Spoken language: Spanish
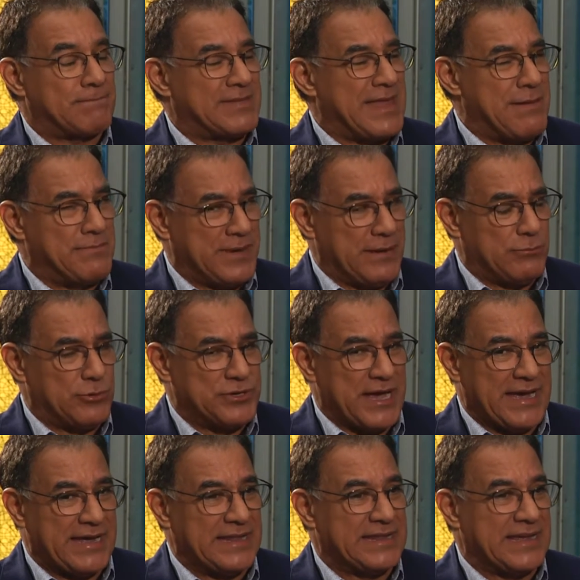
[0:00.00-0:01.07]
también mucha
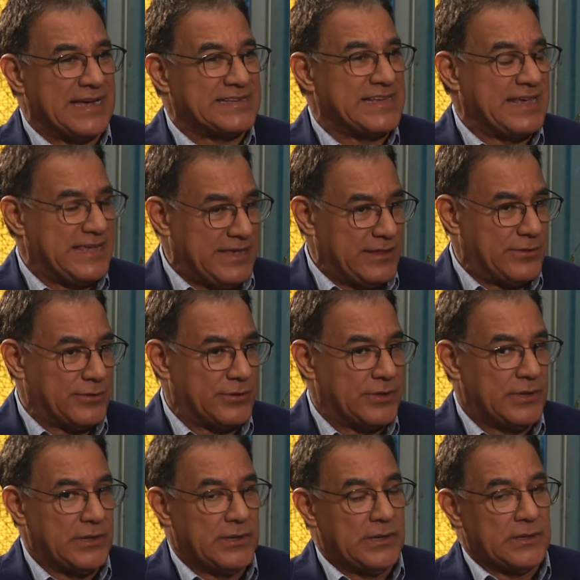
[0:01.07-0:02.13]
gente ha seguido
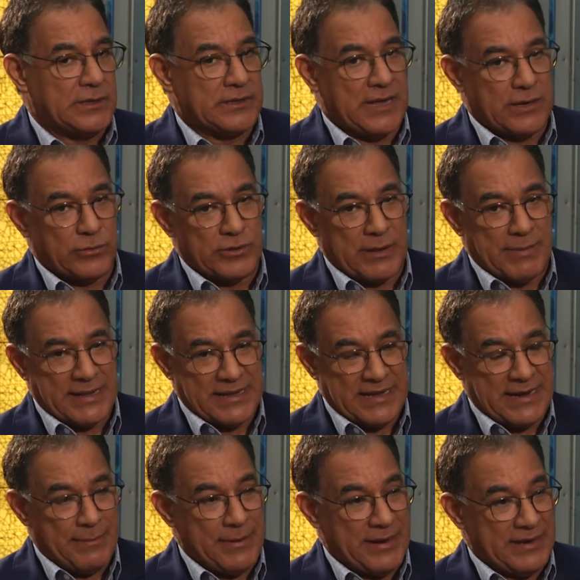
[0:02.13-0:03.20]
de alguna
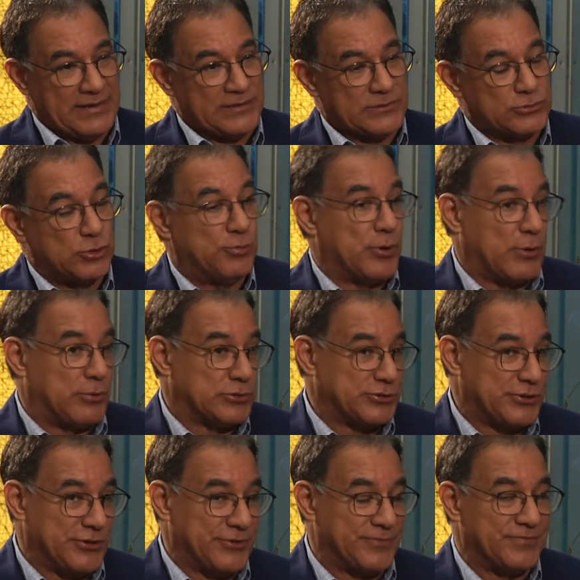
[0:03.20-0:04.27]
manera en su
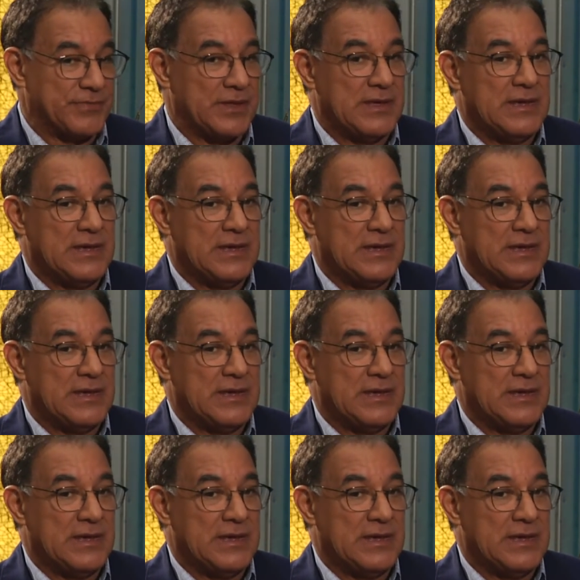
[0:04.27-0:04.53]
promoción